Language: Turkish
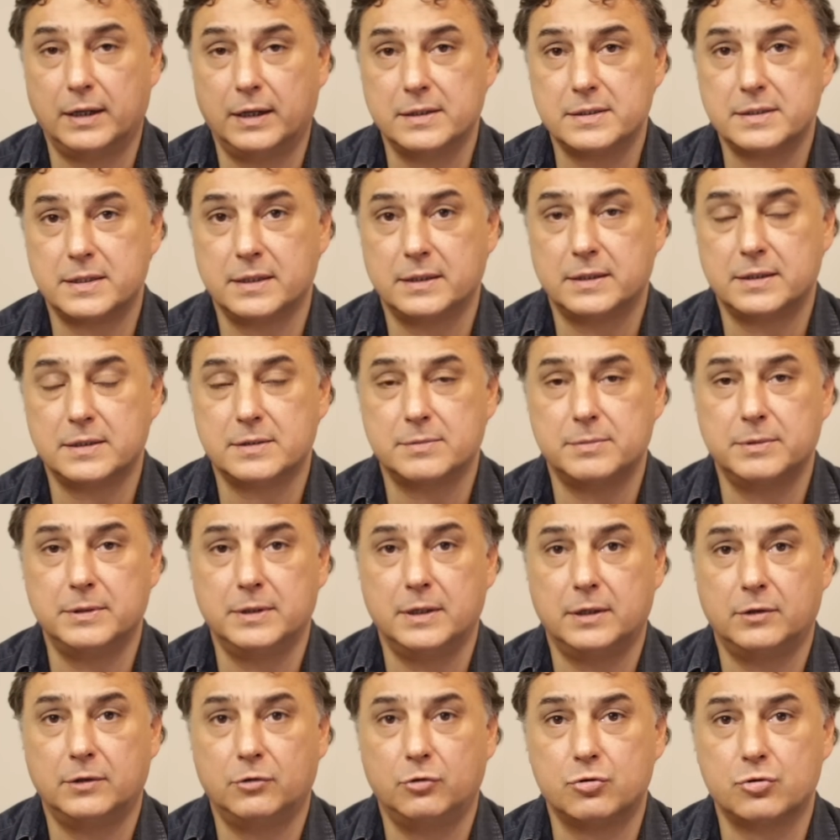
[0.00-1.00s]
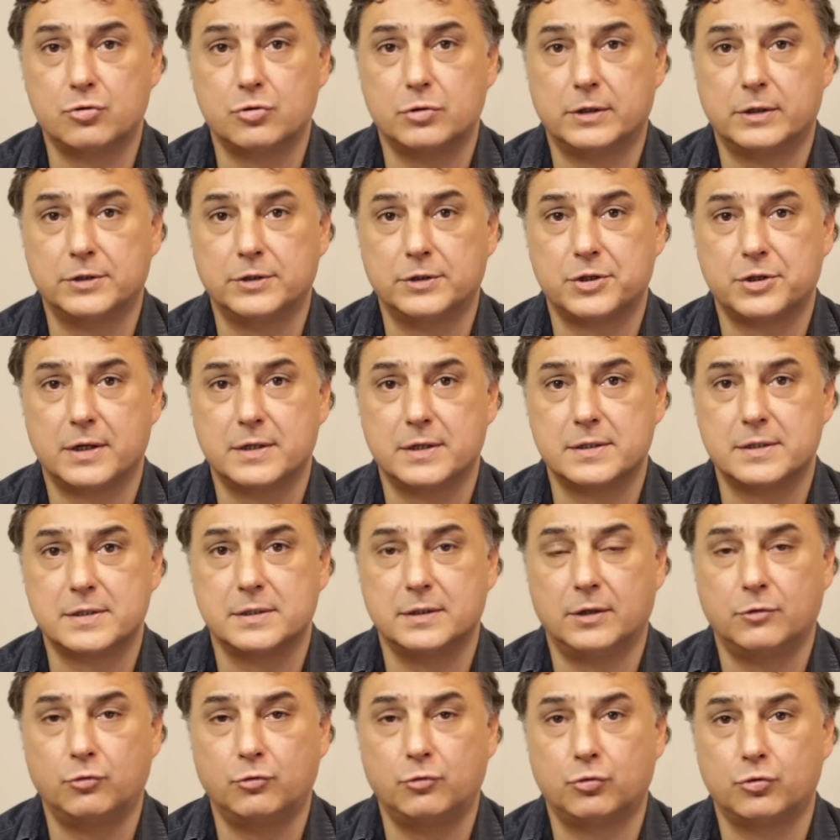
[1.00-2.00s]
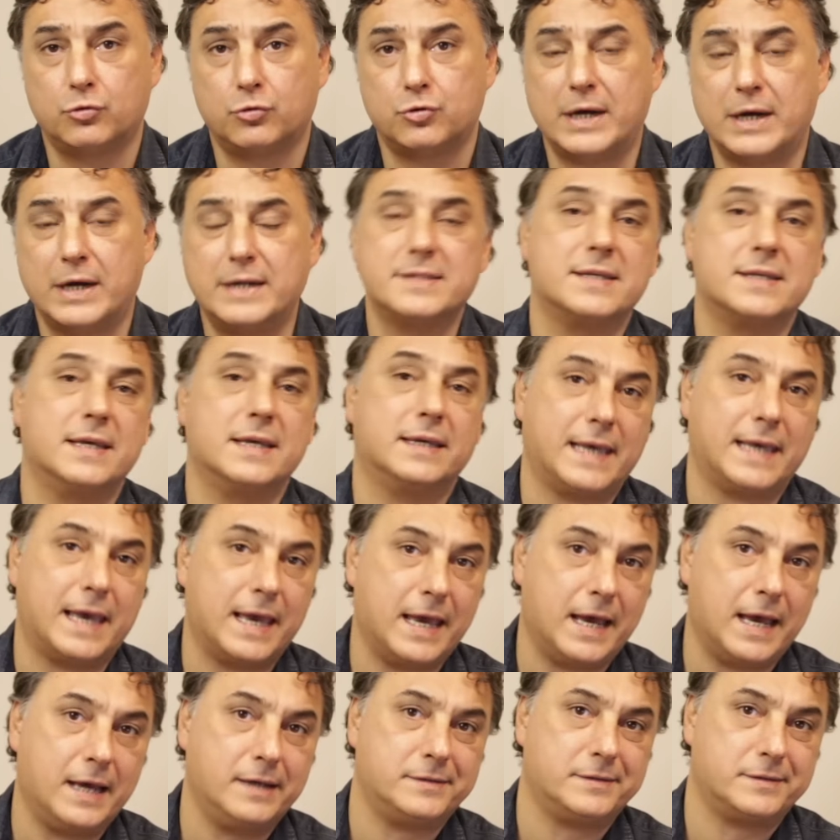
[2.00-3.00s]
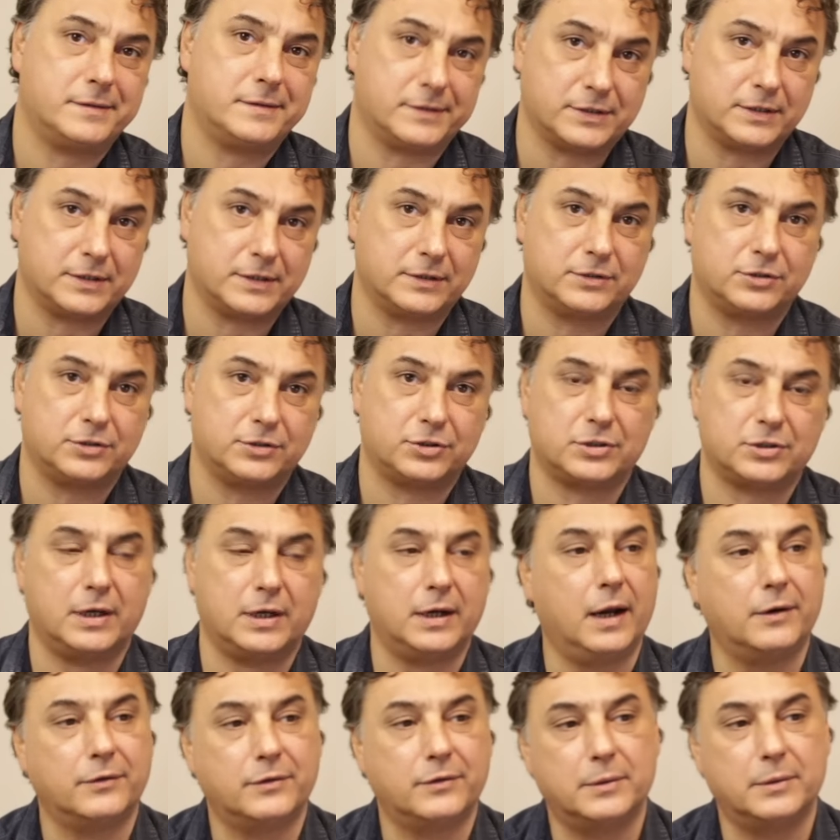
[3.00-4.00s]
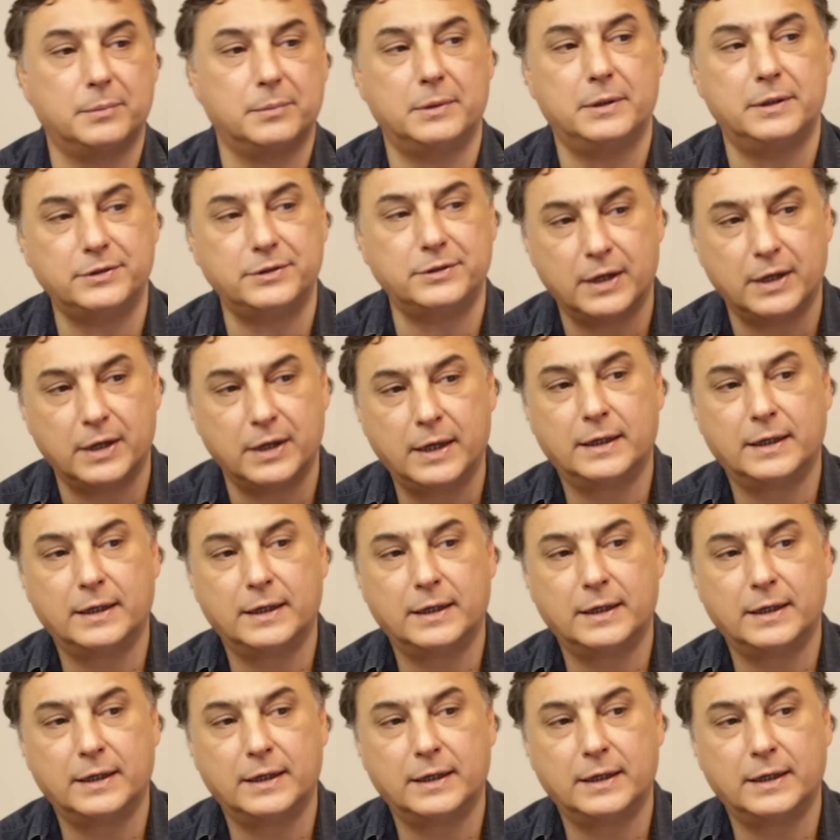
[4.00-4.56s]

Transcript: 8700'ün aşağısına düşersek eğer satışlar artabilir.